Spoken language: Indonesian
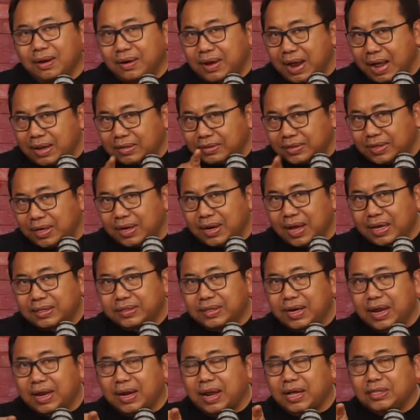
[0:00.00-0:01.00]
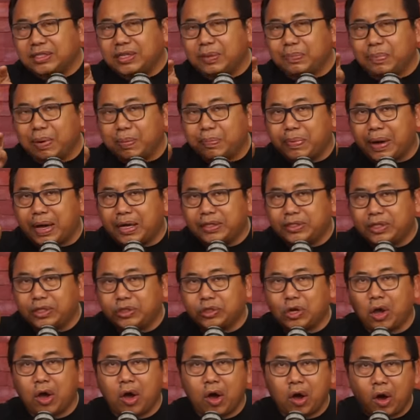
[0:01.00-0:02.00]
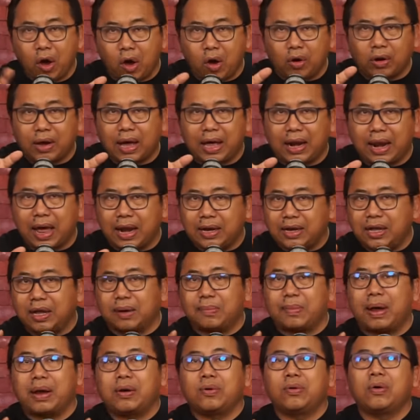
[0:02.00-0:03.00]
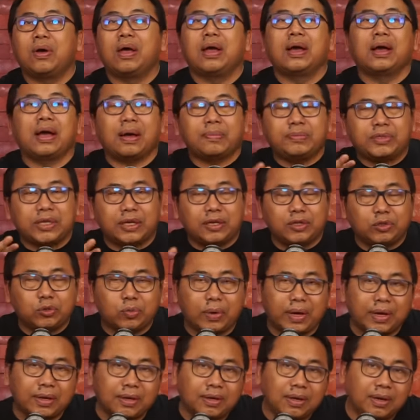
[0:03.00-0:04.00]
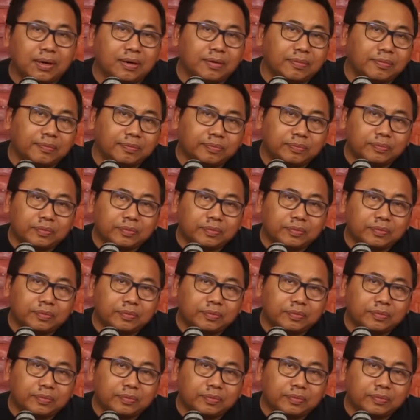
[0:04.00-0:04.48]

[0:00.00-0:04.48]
Dan jelas narasi berbasis hoax ala Ade Armando nggak bisa dicuekin.